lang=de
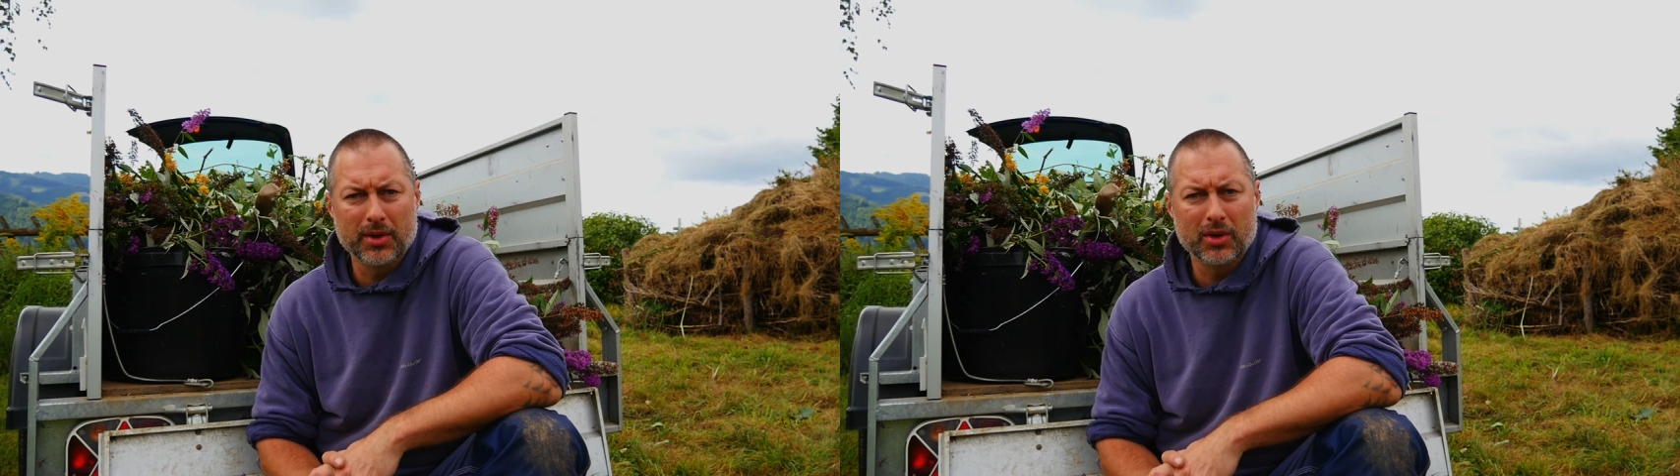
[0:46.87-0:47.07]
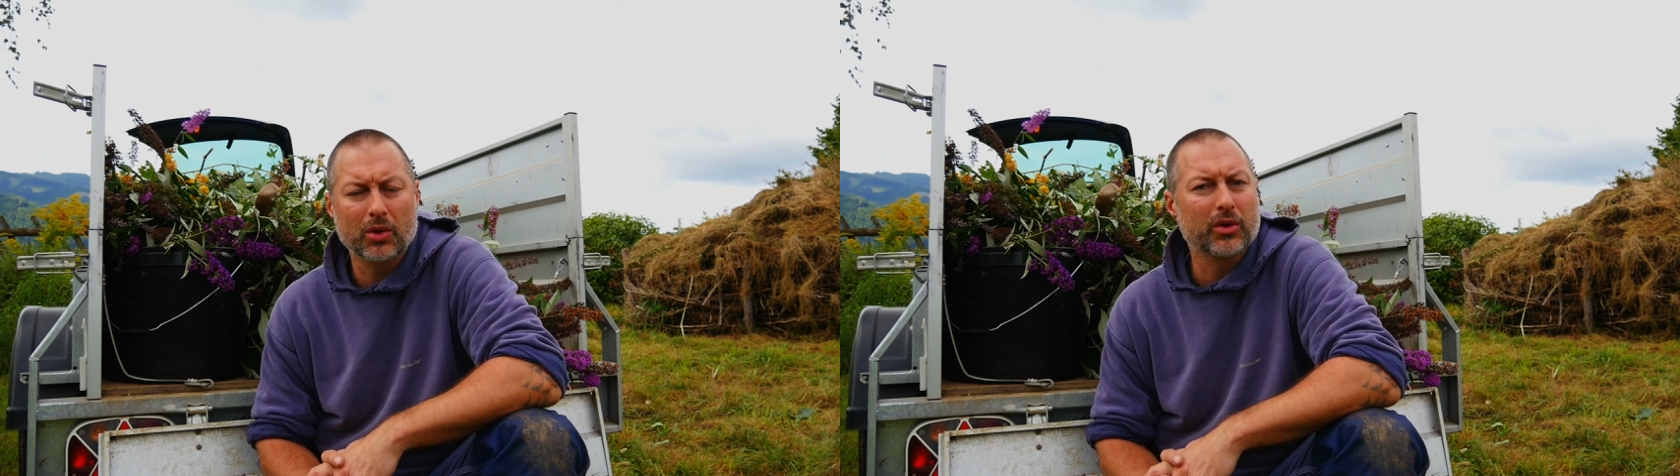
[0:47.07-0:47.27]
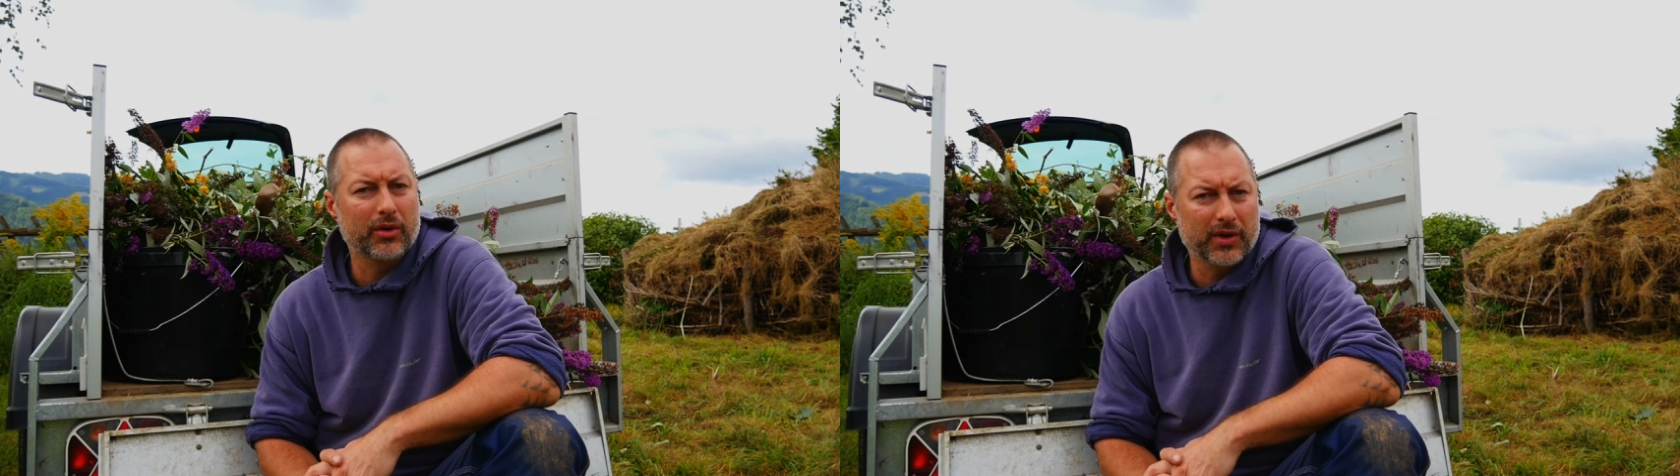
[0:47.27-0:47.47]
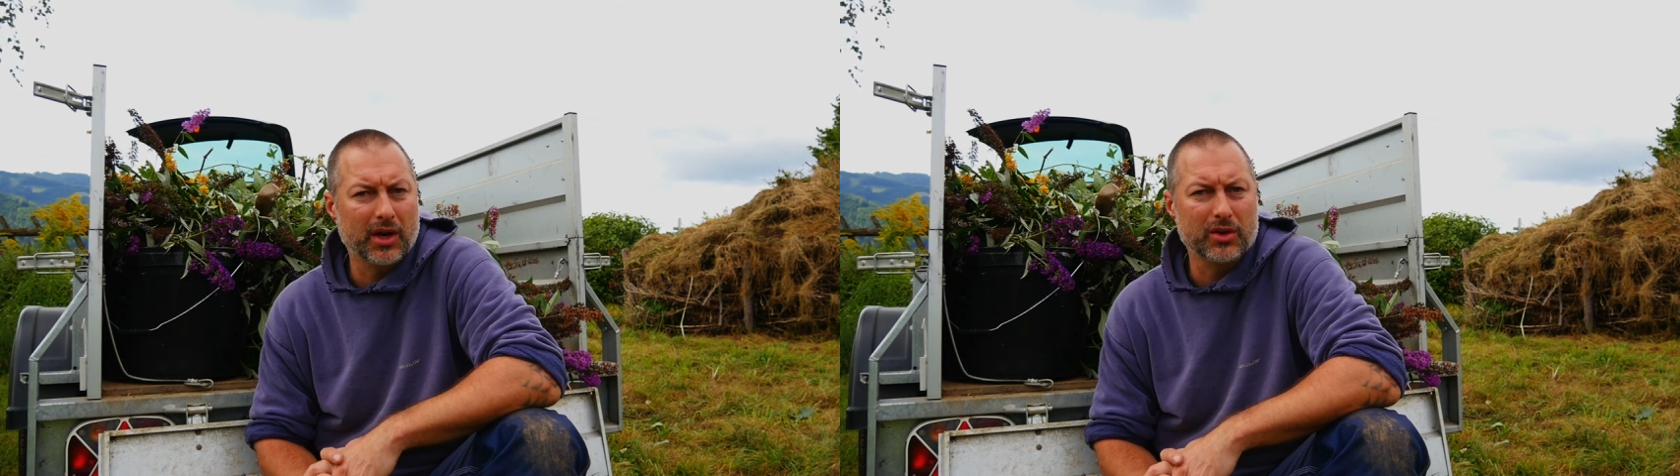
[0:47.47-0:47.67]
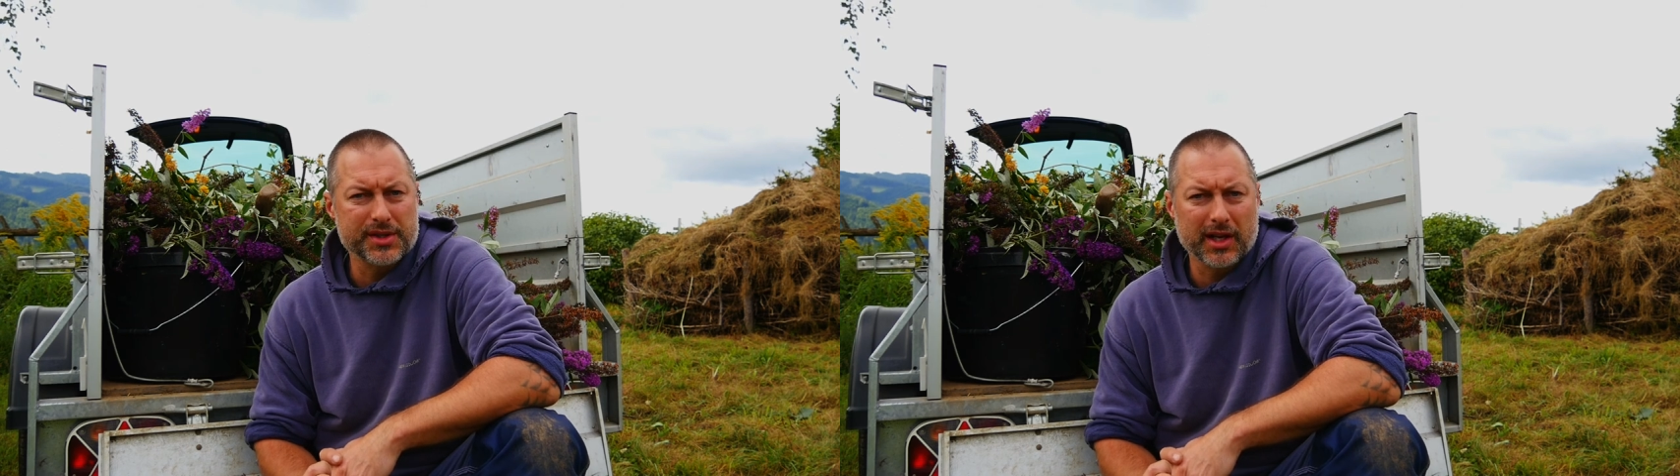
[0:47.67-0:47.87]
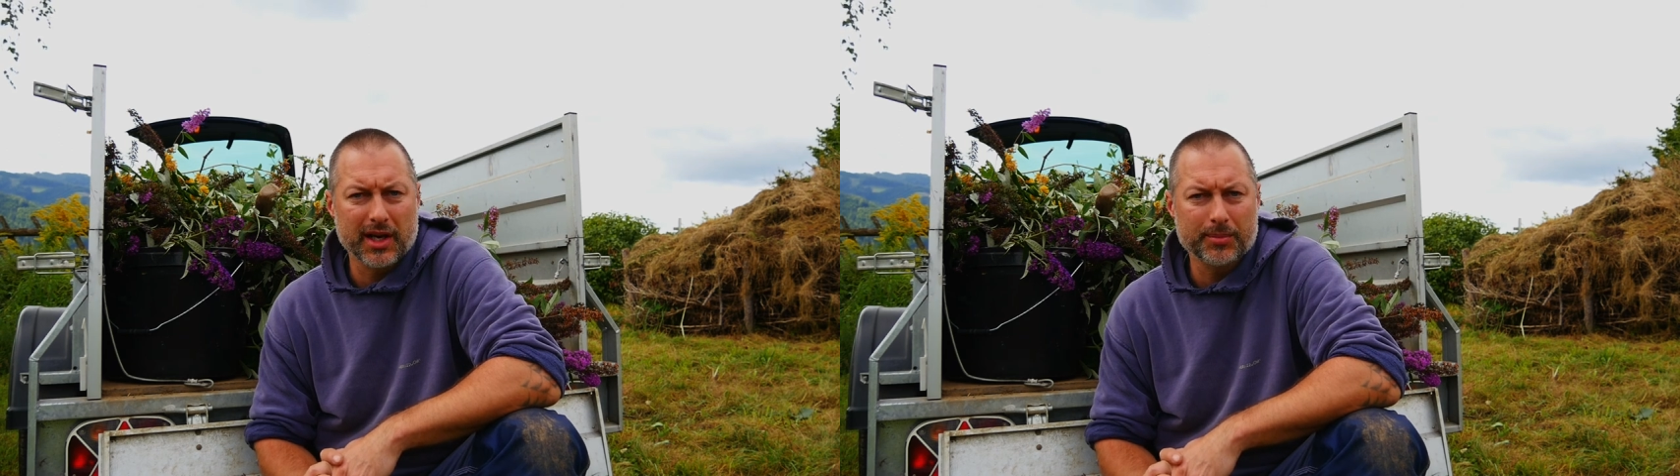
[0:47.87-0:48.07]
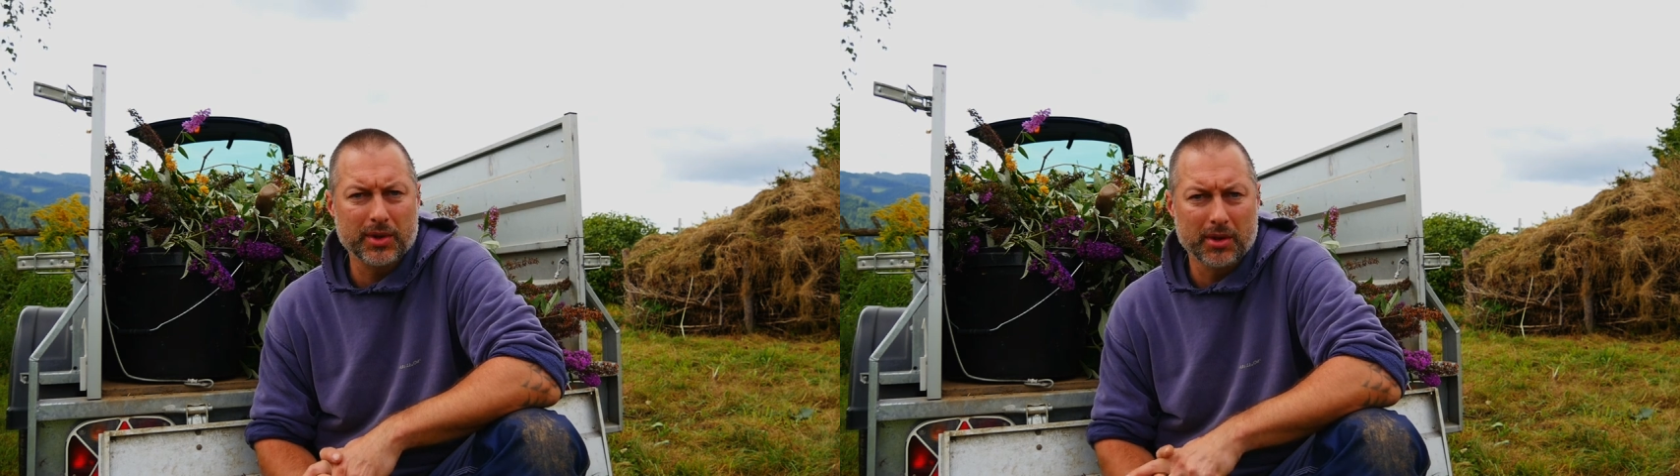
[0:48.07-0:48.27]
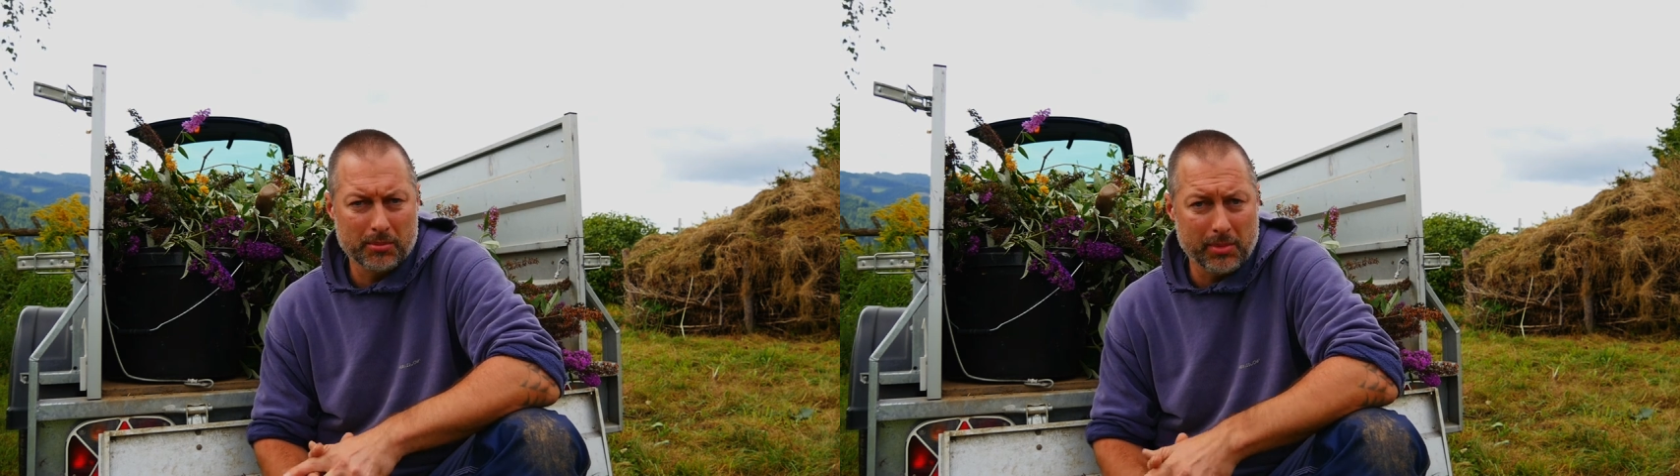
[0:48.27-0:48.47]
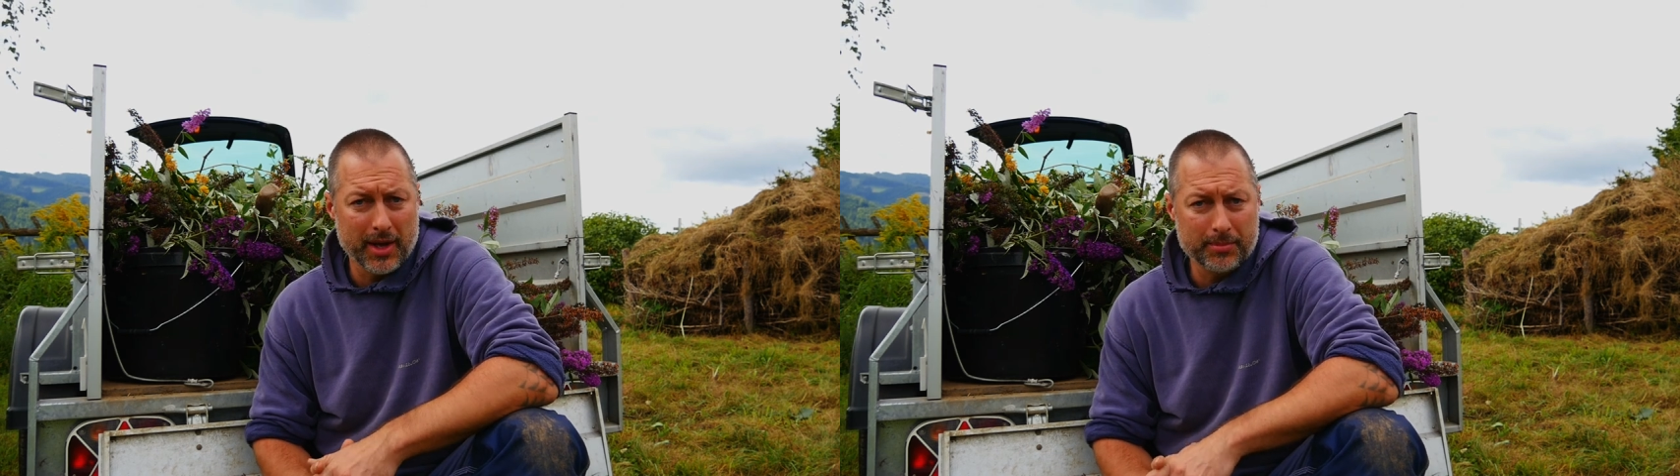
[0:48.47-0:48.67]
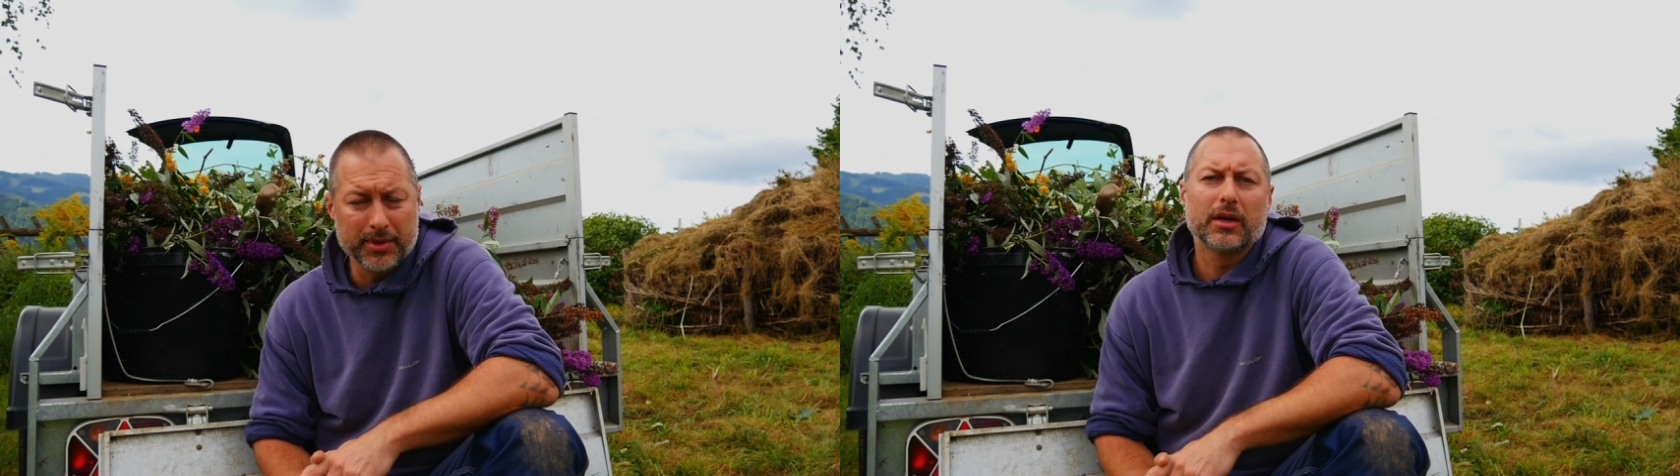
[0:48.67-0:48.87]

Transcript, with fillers: oder wieder austreibt, bleibt.